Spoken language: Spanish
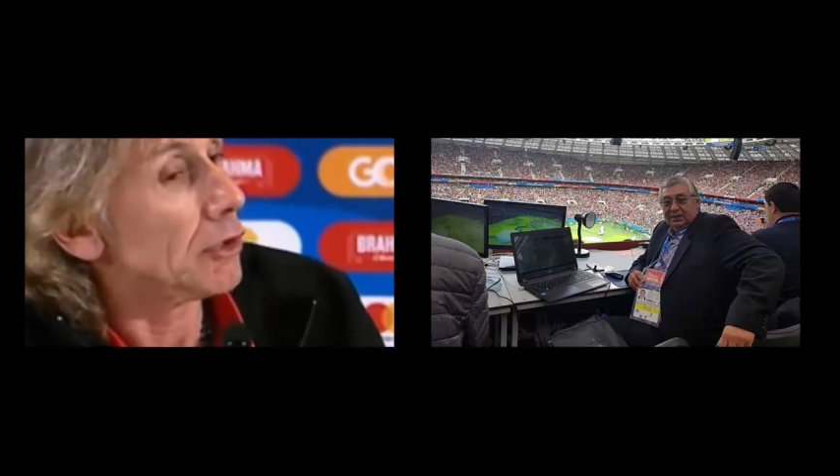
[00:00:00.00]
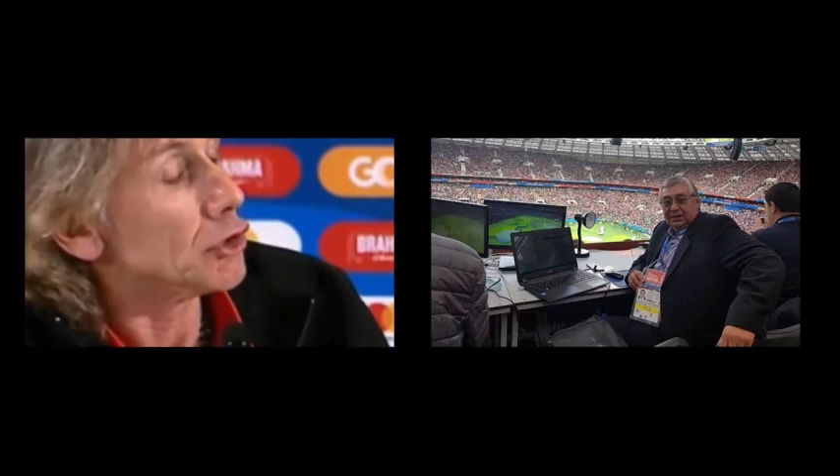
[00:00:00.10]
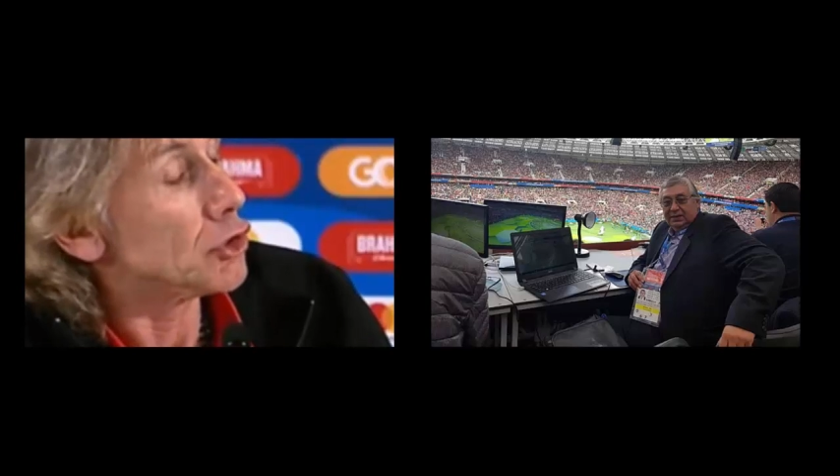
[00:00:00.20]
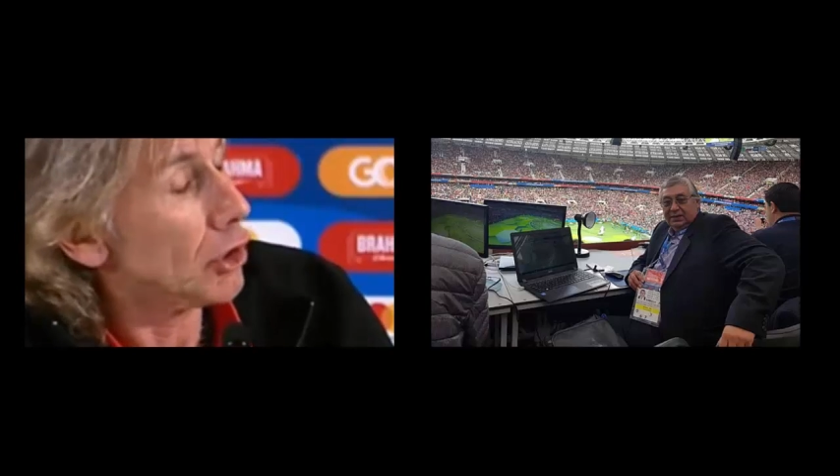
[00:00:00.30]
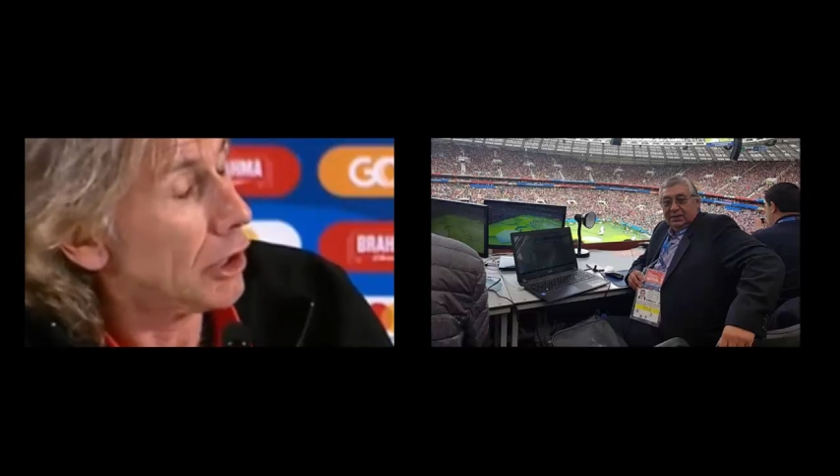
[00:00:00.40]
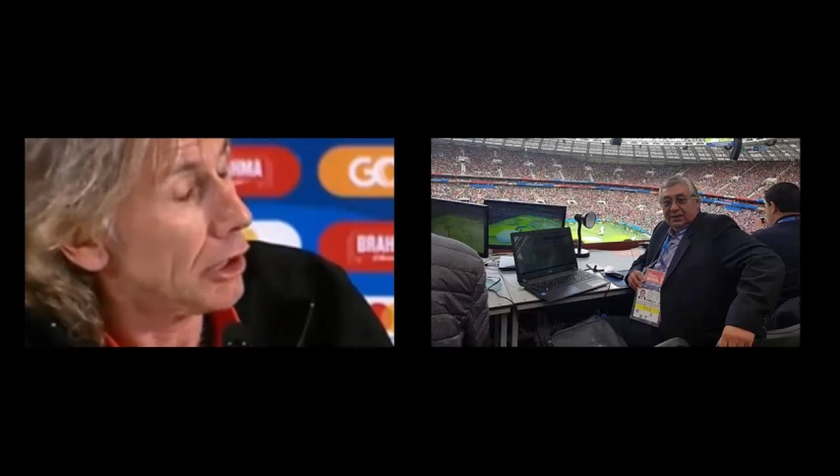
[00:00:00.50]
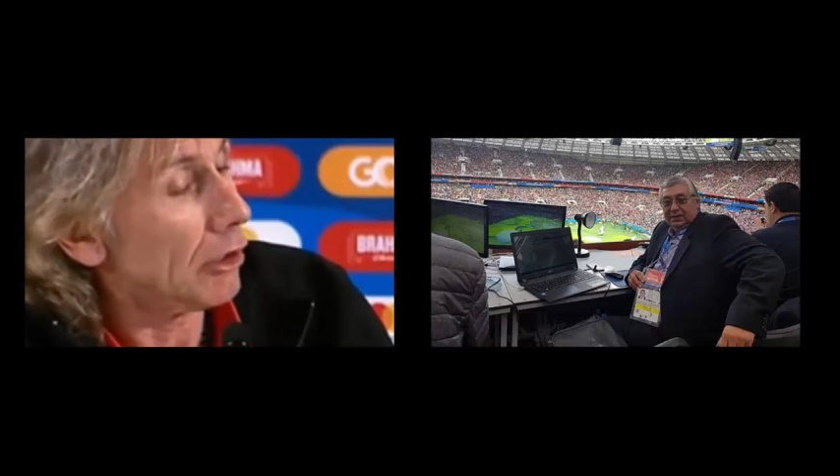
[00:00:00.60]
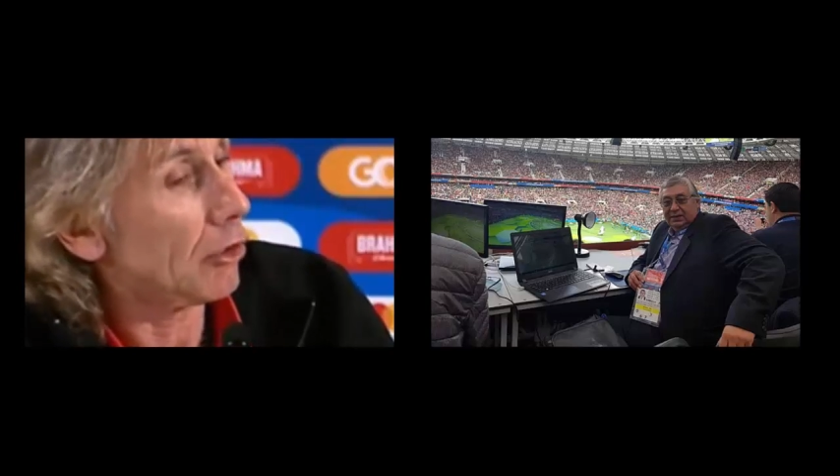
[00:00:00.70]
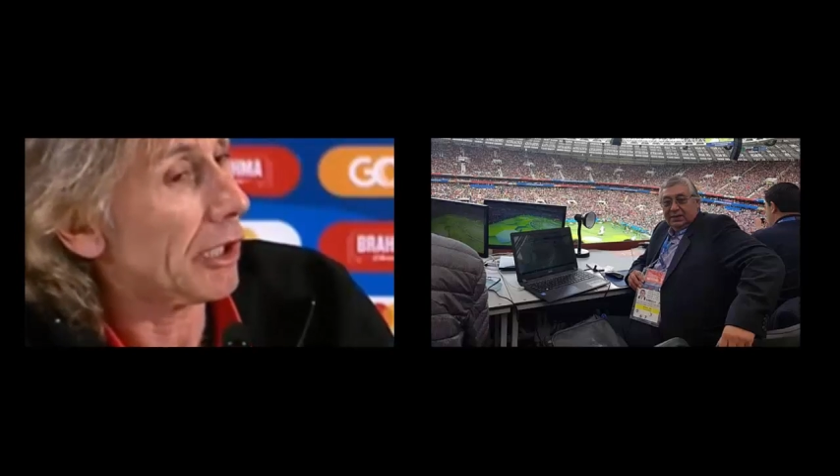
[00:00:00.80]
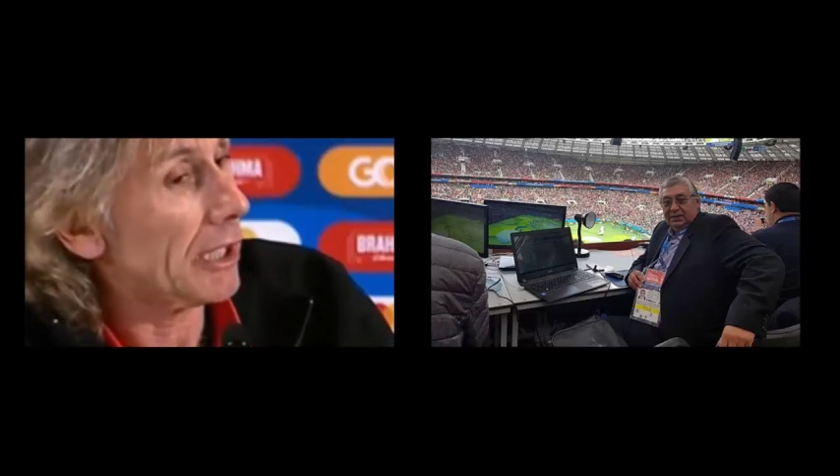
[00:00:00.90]
Yo no es una
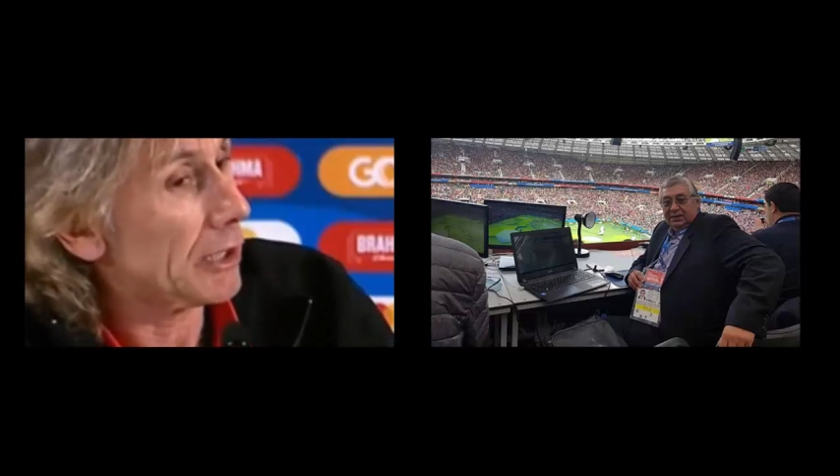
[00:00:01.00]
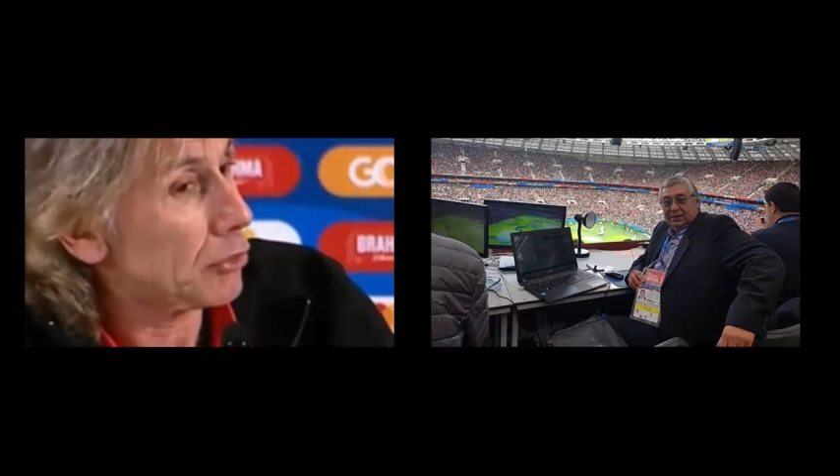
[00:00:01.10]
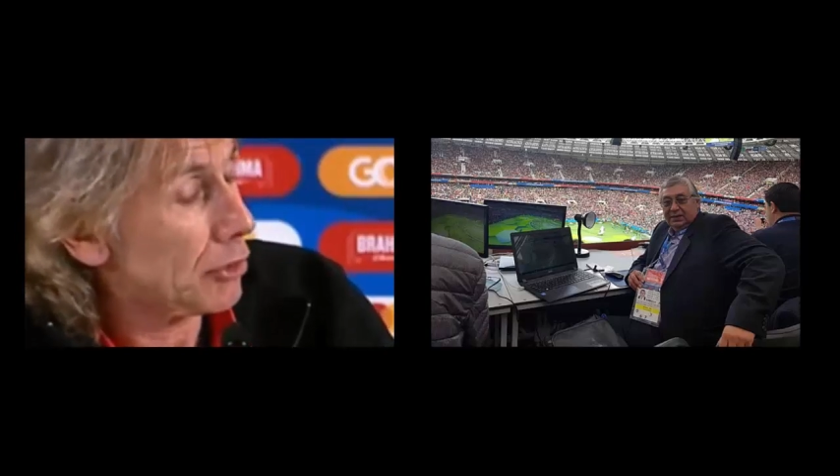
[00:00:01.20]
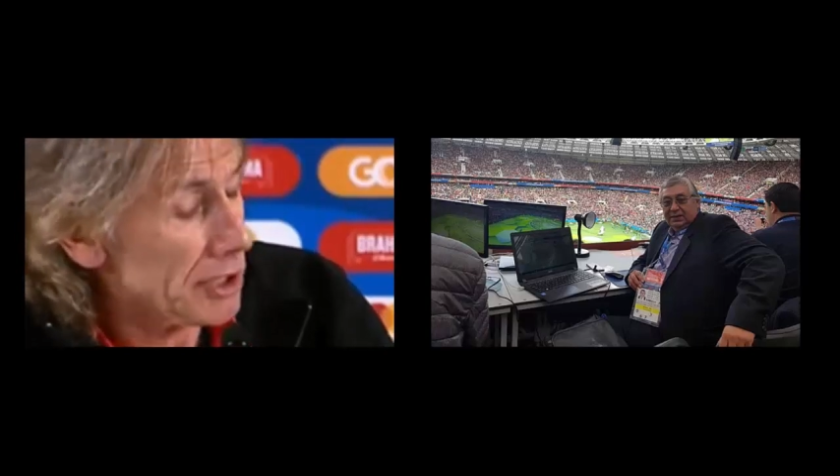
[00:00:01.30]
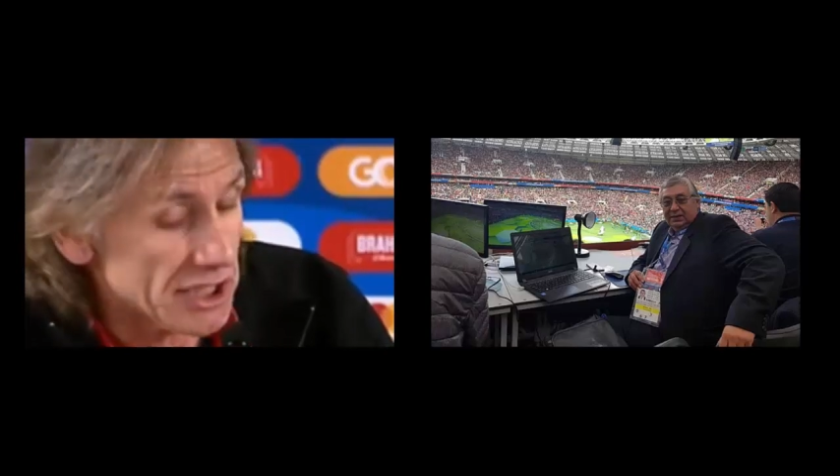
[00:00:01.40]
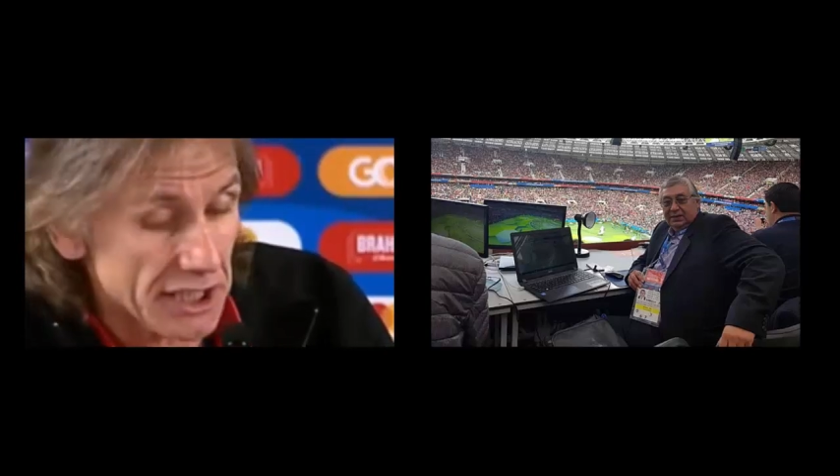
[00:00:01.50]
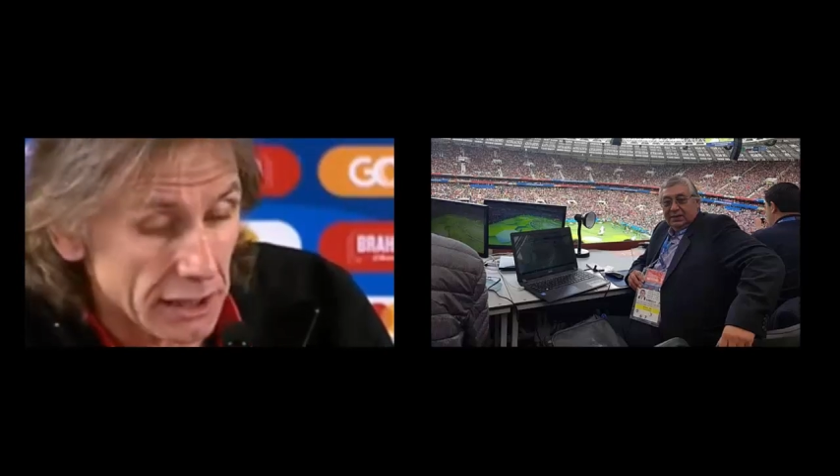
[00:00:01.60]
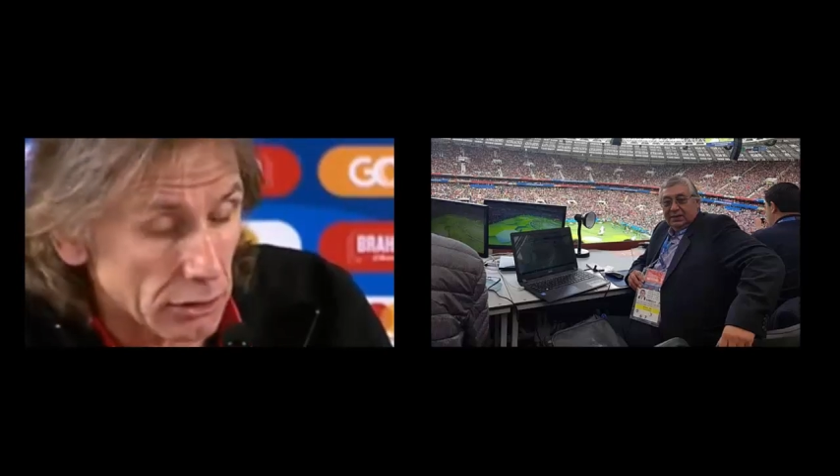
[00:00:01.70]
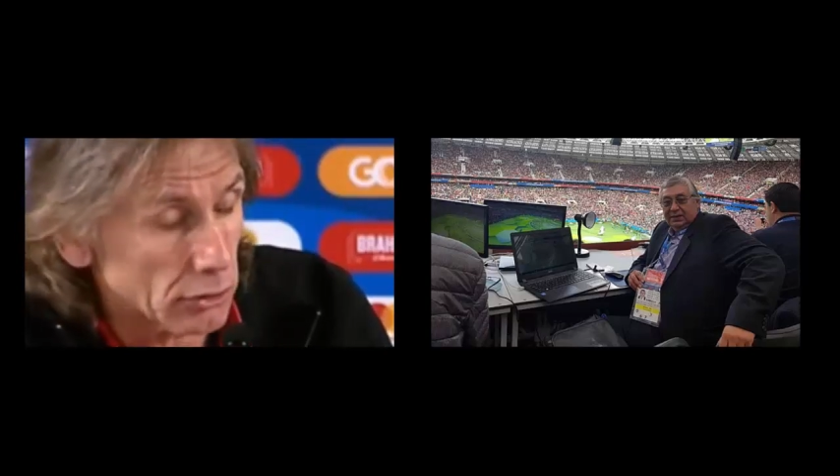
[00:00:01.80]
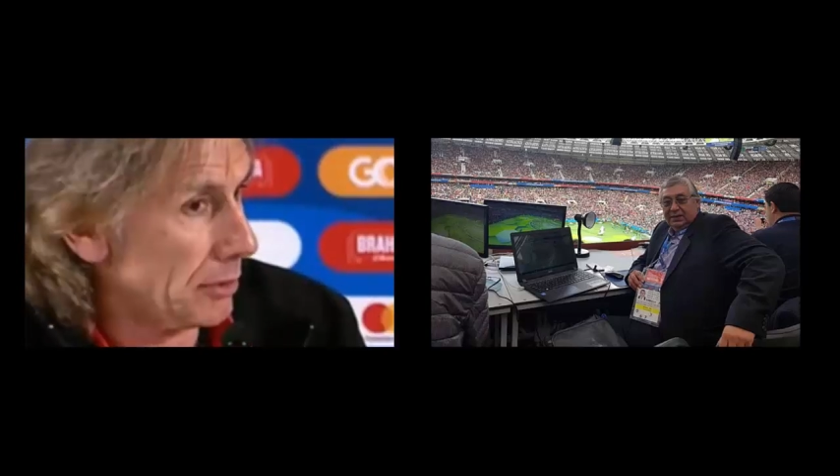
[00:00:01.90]
conversación. estoy
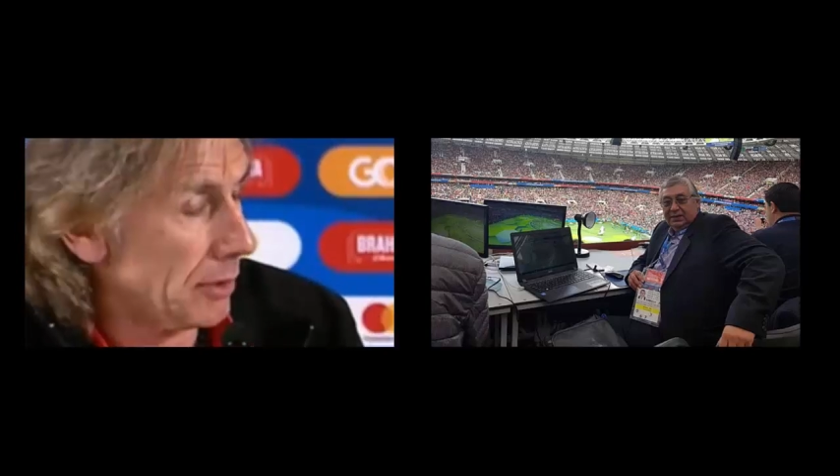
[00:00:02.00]
diciendo.